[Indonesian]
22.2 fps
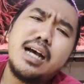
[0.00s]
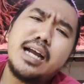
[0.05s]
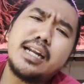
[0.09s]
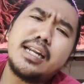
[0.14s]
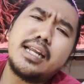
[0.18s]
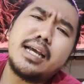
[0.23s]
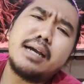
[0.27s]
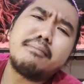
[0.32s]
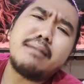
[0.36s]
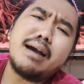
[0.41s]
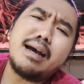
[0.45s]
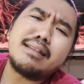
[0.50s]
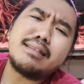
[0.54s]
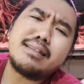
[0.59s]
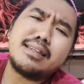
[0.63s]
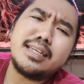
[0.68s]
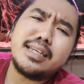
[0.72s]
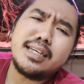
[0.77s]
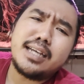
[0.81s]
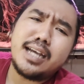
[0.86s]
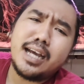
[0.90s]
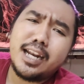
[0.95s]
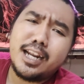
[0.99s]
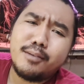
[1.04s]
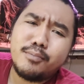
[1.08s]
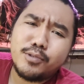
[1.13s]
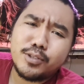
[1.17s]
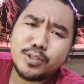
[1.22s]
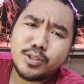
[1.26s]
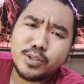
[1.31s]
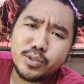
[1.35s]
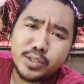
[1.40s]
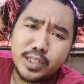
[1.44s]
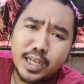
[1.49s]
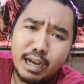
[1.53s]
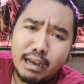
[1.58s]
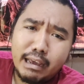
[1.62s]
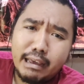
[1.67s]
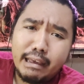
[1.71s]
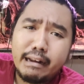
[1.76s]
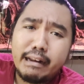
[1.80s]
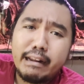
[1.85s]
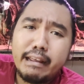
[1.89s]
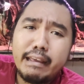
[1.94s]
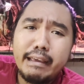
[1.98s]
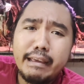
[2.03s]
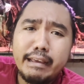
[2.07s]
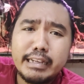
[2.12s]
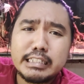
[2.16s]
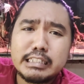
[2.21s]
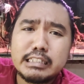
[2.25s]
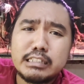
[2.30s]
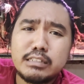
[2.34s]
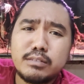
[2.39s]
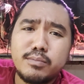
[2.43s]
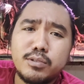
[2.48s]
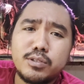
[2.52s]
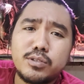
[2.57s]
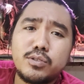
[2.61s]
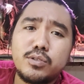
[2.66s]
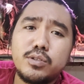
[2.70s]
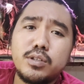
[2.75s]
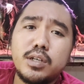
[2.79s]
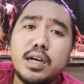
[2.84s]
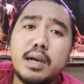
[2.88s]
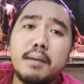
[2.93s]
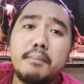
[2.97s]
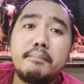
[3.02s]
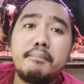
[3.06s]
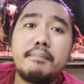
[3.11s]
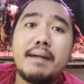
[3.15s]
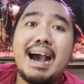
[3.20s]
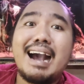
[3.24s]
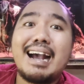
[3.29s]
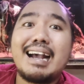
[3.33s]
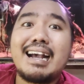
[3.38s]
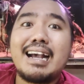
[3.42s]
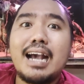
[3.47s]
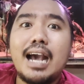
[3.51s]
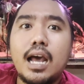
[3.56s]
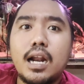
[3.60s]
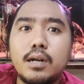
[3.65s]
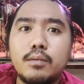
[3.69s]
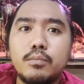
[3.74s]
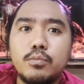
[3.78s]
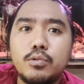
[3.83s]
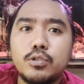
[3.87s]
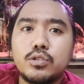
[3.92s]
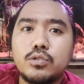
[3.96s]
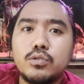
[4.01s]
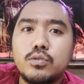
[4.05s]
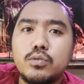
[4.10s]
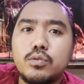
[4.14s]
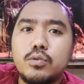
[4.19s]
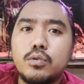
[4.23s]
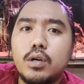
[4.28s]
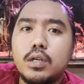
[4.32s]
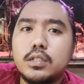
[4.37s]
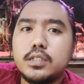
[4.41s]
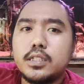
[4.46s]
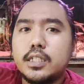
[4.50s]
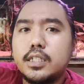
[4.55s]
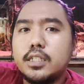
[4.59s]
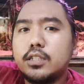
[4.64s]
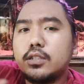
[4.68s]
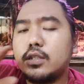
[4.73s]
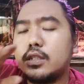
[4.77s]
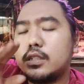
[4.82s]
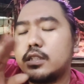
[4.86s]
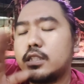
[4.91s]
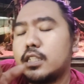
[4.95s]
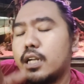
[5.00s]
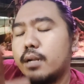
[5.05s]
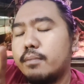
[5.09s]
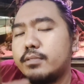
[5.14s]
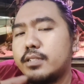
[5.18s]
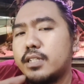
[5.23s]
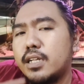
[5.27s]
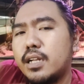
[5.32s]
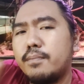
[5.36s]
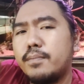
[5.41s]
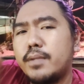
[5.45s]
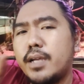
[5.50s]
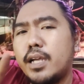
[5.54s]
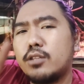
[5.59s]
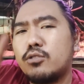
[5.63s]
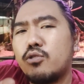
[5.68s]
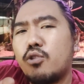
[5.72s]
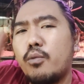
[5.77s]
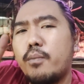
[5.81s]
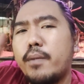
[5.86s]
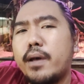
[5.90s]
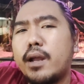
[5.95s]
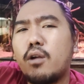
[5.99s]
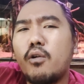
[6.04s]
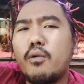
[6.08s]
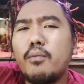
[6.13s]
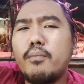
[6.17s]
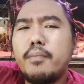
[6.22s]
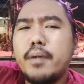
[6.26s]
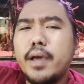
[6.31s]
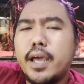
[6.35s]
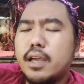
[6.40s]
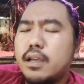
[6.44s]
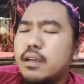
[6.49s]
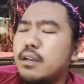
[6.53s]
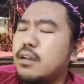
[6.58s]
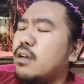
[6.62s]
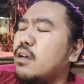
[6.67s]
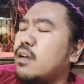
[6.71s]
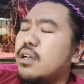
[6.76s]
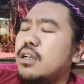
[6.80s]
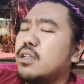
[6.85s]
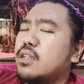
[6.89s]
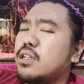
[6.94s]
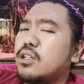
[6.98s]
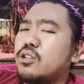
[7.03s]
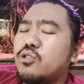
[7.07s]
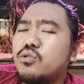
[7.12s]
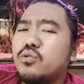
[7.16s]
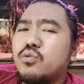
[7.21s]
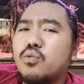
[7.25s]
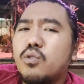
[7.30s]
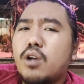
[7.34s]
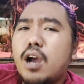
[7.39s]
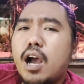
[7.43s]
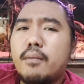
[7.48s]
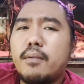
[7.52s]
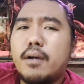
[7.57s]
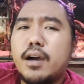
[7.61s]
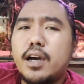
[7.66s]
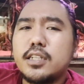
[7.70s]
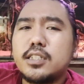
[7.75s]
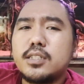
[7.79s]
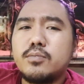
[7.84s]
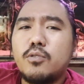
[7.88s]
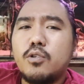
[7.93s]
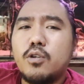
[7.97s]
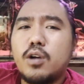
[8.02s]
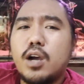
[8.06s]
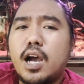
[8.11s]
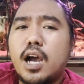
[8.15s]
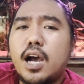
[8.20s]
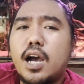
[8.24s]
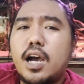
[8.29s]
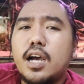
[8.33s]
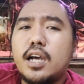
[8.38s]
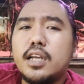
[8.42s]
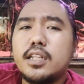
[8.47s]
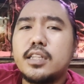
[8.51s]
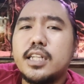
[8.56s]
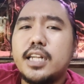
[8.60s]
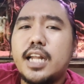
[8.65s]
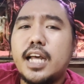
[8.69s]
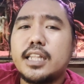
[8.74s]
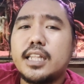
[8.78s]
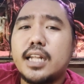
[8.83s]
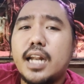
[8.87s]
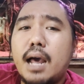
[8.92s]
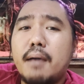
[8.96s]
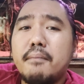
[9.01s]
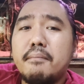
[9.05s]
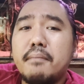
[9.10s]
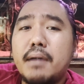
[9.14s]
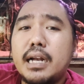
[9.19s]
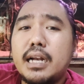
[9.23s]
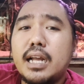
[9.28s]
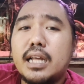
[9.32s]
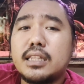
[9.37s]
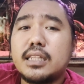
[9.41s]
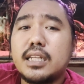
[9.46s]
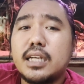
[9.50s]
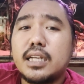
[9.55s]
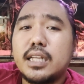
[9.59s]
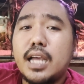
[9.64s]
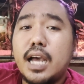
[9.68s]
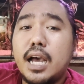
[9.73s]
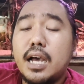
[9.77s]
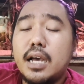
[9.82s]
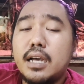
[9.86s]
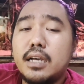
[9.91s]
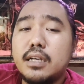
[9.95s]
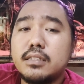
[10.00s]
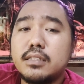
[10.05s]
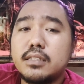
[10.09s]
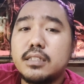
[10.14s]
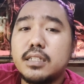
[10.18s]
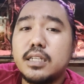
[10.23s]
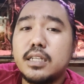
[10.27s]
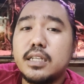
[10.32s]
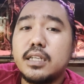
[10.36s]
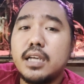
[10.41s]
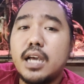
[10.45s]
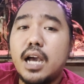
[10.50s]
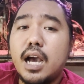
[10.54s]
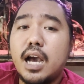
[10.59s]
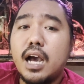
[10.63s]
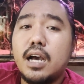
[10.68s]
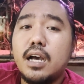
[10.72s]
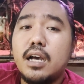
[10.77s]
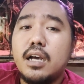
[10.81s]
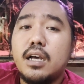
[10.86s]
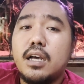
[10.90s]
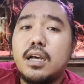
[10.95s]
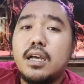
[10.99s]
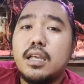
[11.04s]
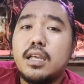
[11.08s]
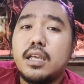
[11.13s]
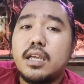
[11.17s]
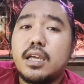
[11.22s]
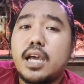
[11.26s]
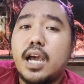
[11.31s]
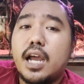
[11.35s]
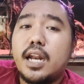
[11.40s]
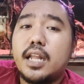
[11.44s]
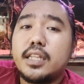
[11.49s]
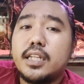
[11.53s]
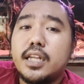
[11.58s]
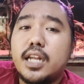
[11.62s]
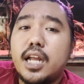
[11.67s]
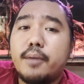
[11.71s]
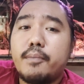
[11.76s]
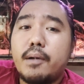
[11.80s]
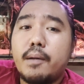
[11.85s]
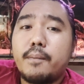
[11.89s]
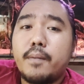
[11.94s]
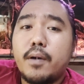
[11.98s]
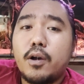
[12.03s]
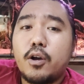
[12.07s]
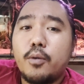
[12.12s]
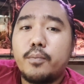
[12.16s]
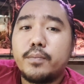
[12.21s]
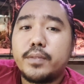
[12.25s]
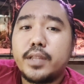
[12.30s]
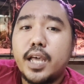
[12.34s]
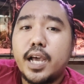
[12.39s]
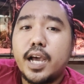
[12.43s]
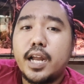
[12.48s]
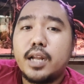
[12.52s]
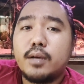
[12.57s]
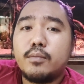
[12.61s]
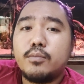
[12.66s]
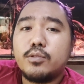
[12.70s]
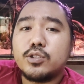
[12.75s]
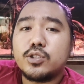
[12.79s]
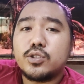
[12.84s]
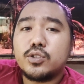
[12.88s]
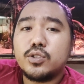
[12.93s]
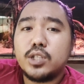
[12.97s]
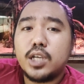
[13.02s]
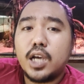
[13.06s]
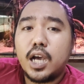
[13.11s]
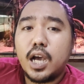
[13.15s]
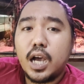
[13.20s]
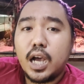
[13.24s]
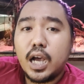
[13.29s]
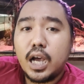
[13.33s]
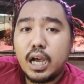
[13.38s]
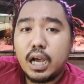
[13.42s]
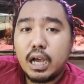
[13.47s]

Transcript: ada yang mati kan ya bosku yang RS bosku ya kebakar bosku jadi sirip-siripnya itu robek-robek itu duka banget semoga tidak terlambat datangnya sehingga ikannya tidak apa-apa komtengannya bosku ya